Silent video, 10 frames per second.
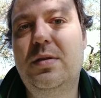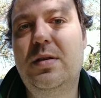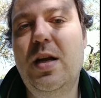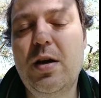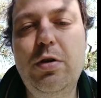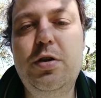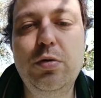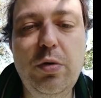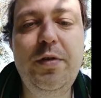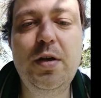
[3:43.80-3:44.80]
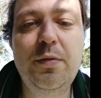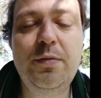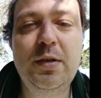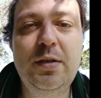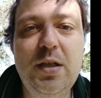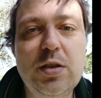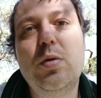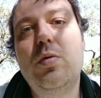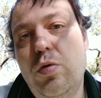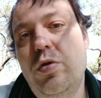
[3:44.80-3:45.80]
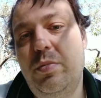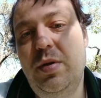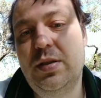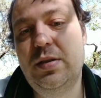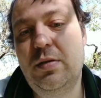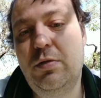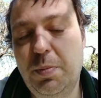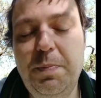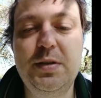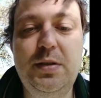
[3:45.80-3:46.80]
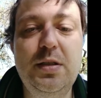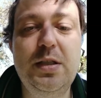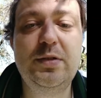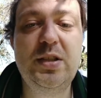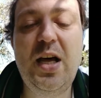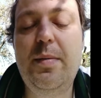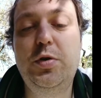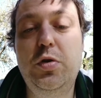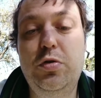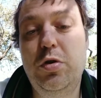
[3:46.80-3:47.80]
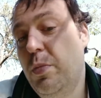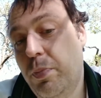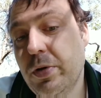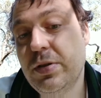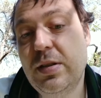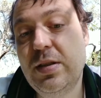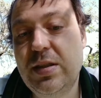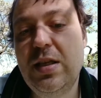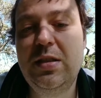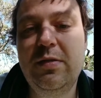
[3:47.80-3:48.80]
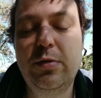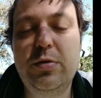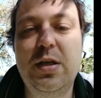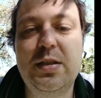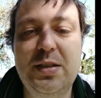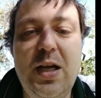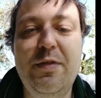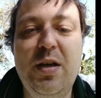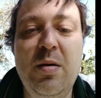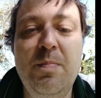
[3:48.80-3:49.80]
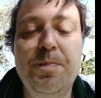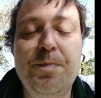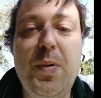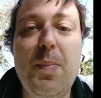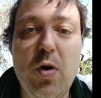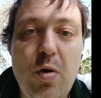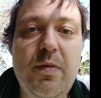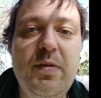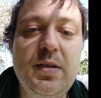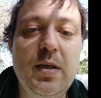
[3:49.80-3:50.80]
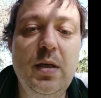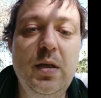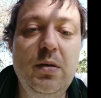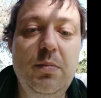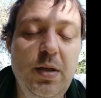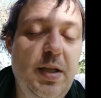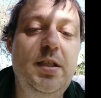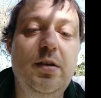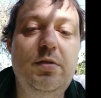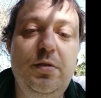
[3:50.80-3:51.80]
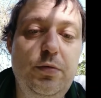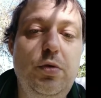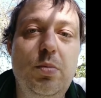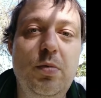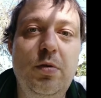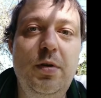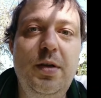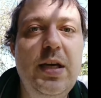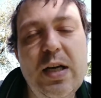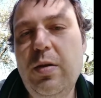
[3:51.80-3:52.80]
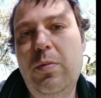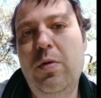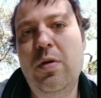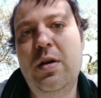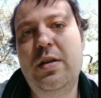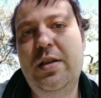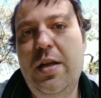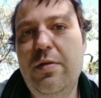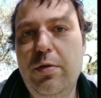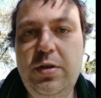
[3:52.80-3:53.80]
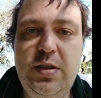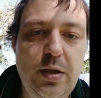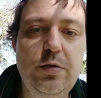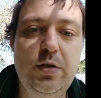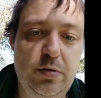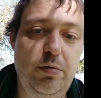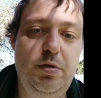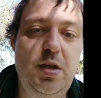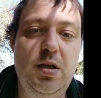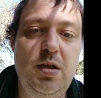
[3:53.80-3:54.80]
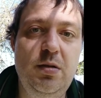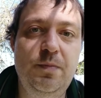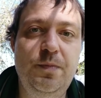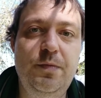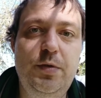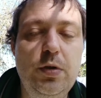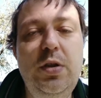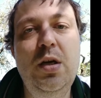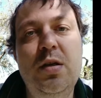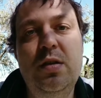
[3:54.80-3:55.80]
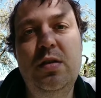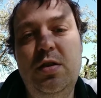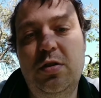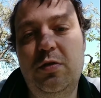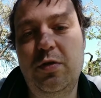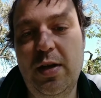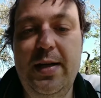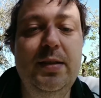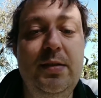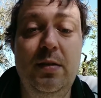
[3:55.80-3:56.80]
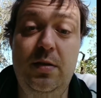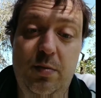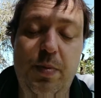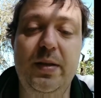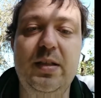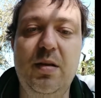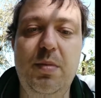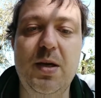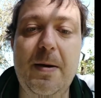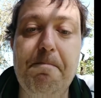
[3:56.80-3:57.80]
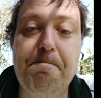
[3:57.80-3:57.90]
Для роли чиновников есть другое место. Вот, например, Станислав Саламович еще не поздно, кстати, в случае отставки, попробовать баллотироваться в Думу. Я думаю, для него сделают исключение все-таки четвертьфиналист чемпионата мира.